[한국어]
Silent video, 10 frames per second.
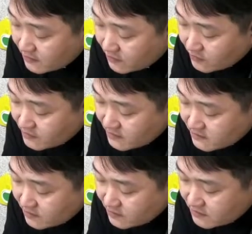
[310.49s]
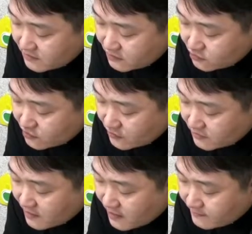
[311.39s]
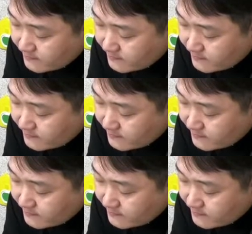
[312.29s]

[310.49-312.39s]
거기에서 그를 죽였다.